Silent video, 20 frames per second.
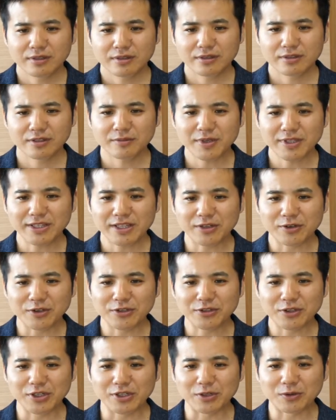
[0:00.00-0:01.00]
全ての
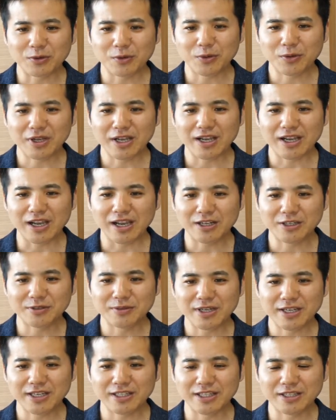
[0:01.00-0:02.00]
人に効果がある
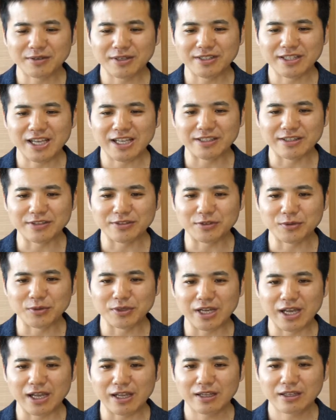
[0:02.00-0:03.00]
わけではないでしょ
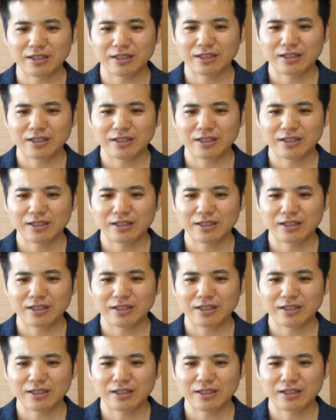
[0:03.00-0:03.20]
うが